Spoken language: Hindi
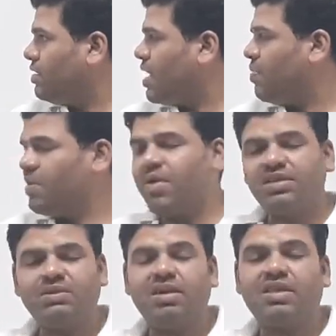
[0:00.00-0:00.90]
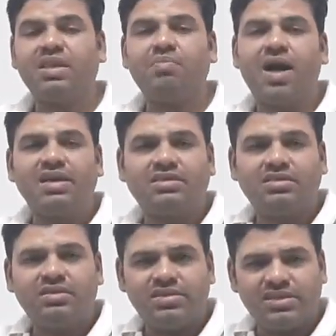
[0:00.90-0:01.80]
यहां पहले मास से बात करते हैं मास
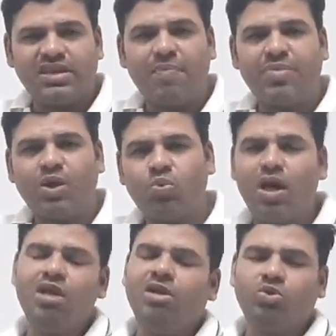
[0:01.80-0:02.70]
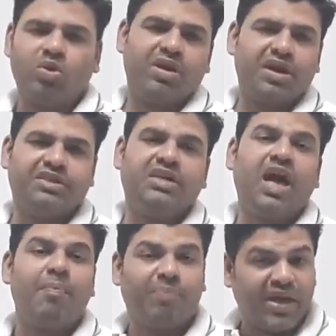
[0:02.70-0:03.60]
डिसअपियर हुआ तो एनर्जी
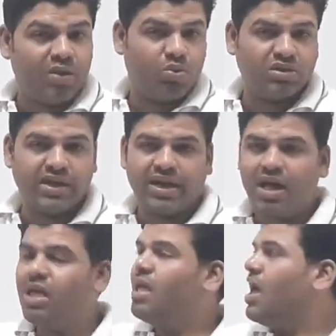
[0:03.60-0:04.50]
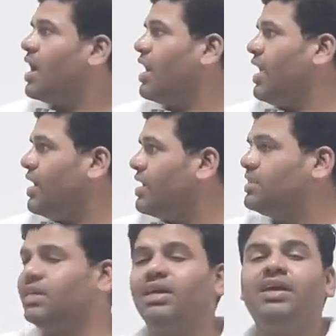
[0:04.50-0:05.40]
अपियर हो जाएगा अगर
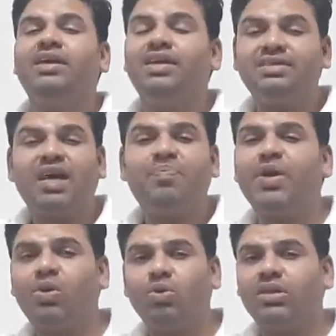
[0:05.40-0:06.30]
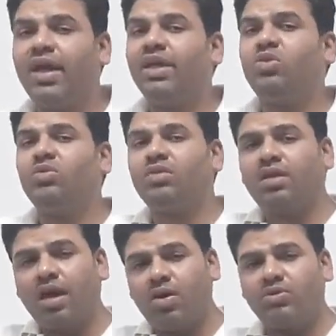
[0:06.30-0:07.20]
एनर्जी डिसअपियर होता है तो
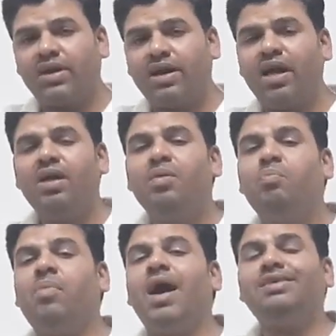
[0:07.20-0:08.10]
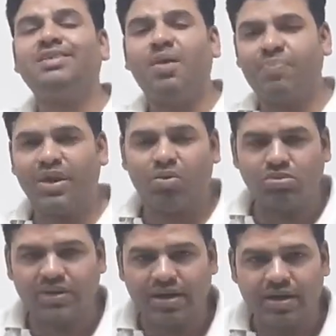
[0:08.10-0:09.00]
क्या हो जाएगा मास अपियर हो
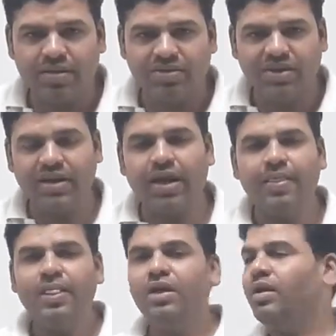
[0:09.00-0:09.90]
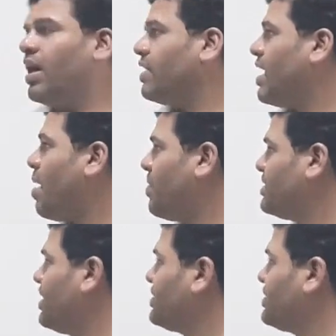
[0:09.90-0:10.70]
जाएगा ठीक है यहाँ पे ऐसा लिख